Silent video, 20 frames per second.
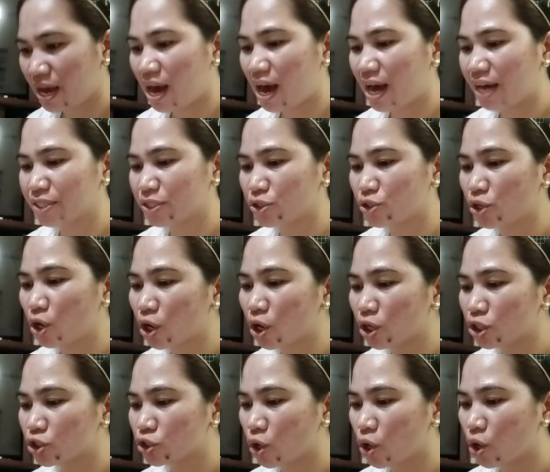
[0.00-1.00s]
Ang Choco
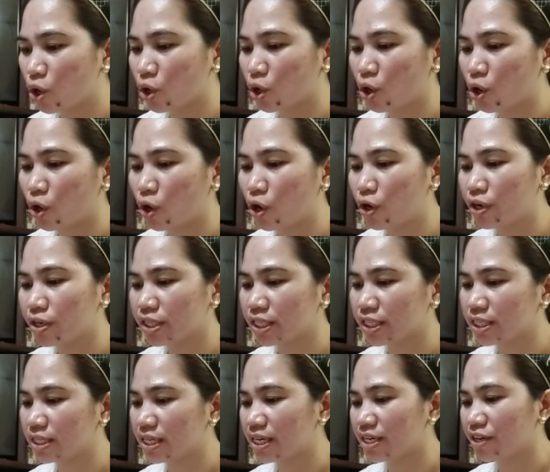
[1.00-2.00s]
Choco
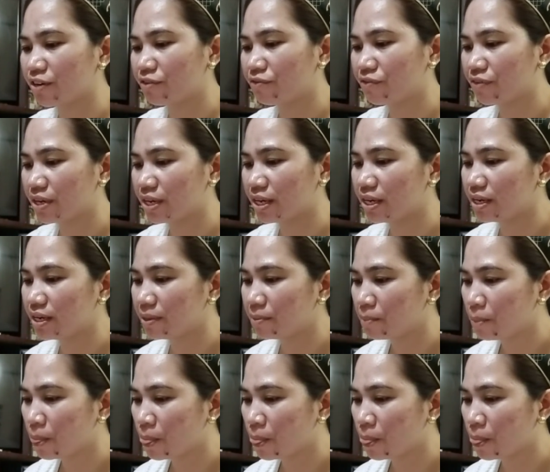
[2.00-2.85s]
Stick Refill,